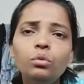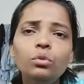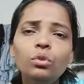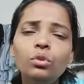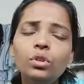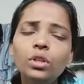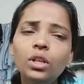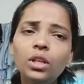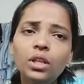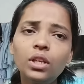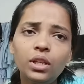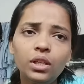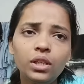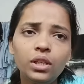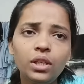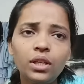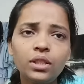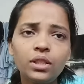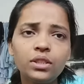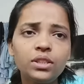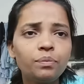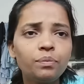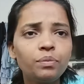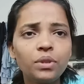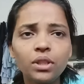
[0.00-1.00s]
उन्होंने लिया
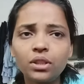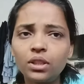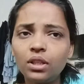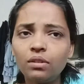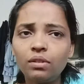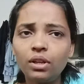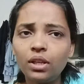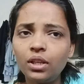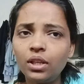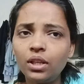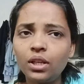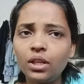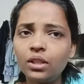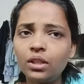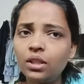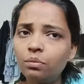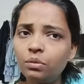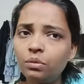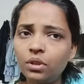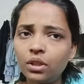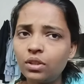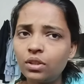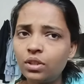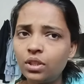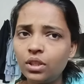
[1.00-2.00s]
जब तक दवा ले रहा है तब
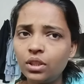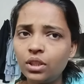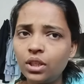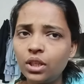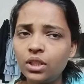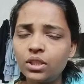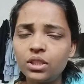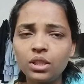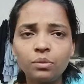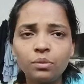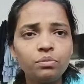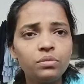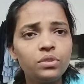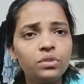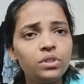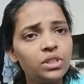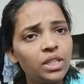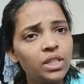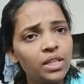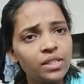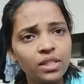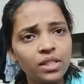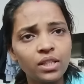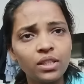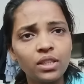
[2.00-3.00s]
तक ठीक है जब
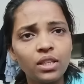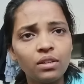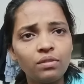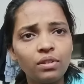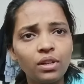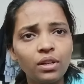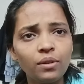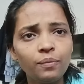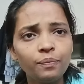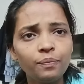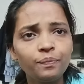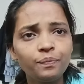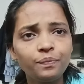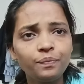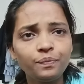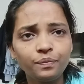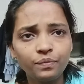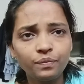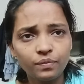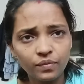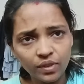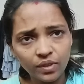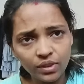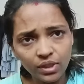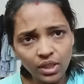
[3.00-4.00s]
जैसे ही दवा
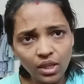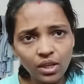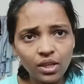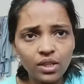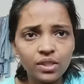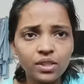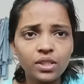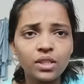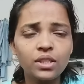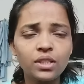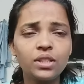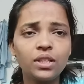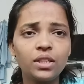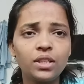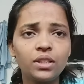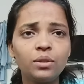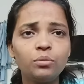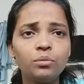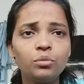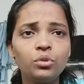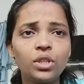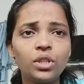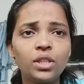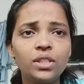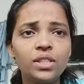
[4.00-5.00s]
का असर ख़त्म
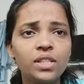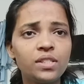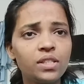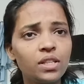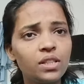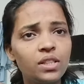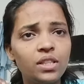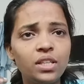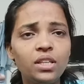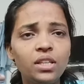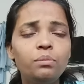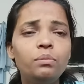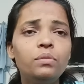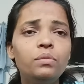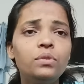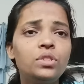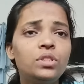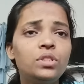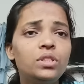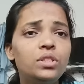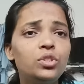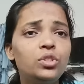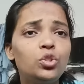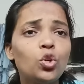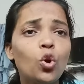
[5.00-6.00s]
हो रहा है जैसे तीन
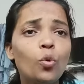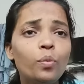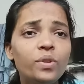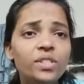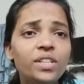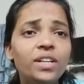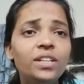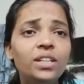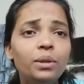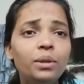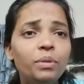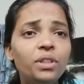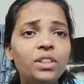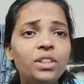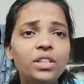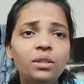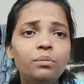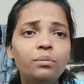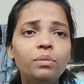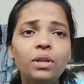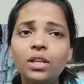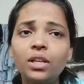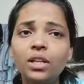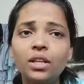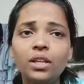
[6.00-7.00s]
चौबीस घंटे में
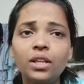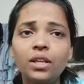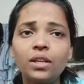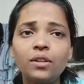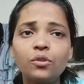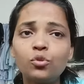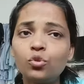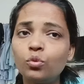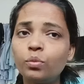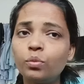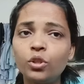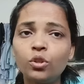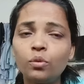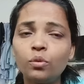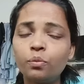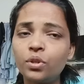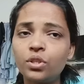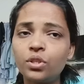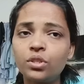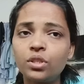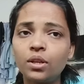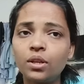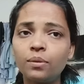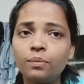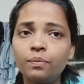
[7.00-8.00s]
तीन बार लेना है सुबह दोपहर
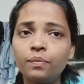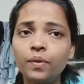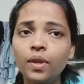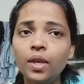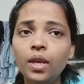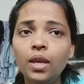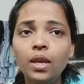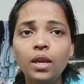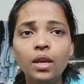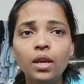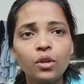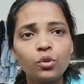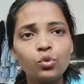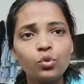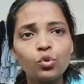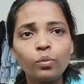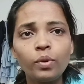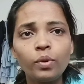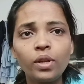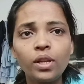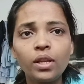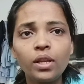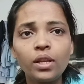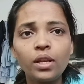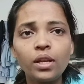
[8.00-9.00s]
शाम
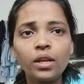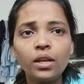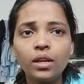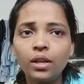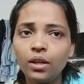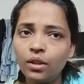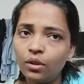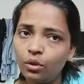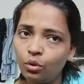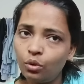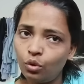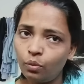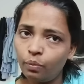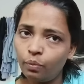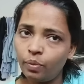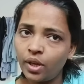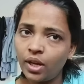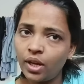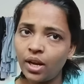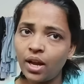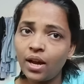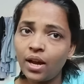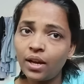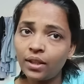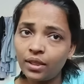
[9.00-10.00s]
सुबह ले रहा है
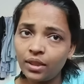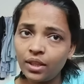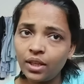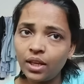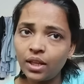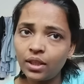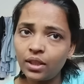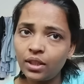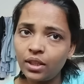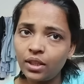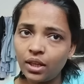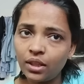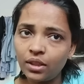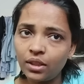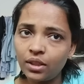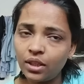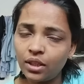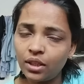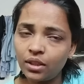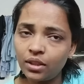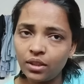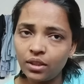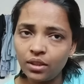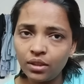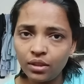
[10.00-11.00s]
दोपहर आते आते आते
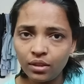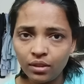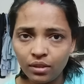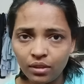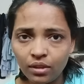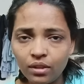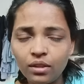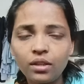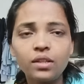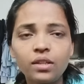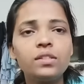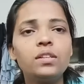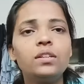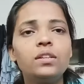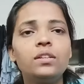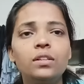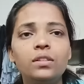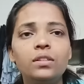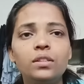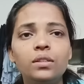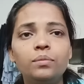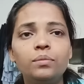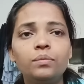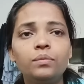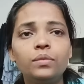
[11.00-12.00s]
आते असर
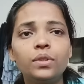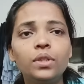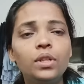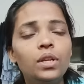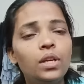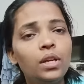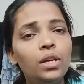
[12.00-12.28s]
ख़त्म